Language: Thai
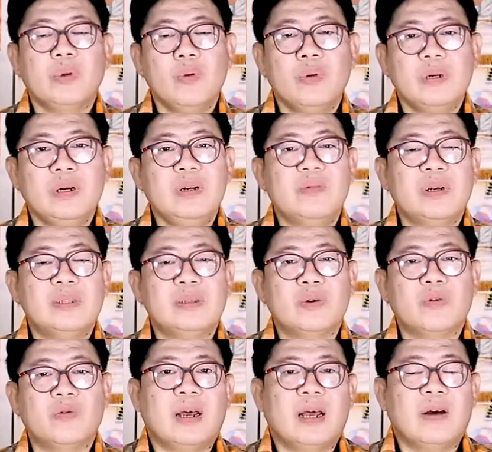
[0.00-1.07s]
ทุกๆคืน วัน
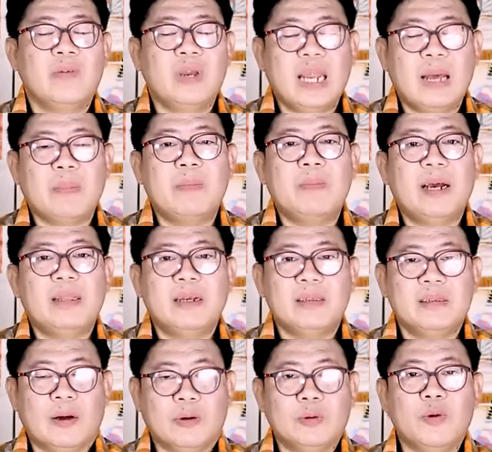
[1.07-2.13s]
ศุกร์เวลาประมาณสัก
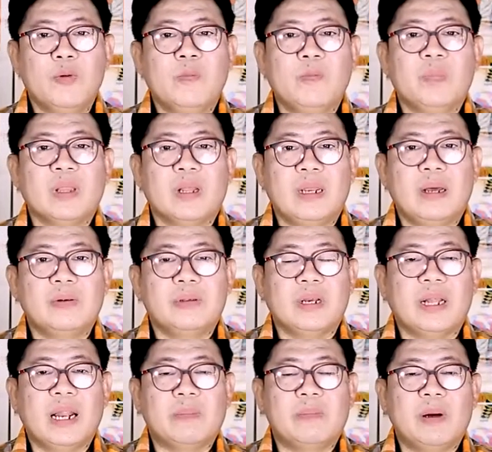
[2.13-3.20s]
สองทุ่ม เราจะ
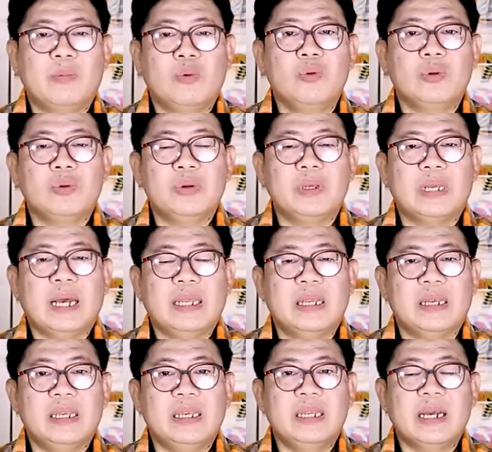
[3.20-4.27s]
กลับมาพูดคุยกัน
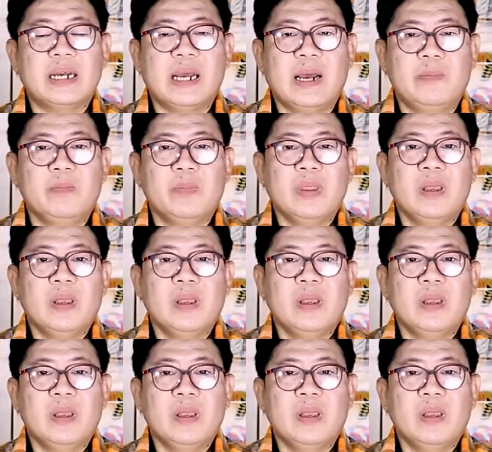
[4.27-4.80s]
อย่างนี้นะครับ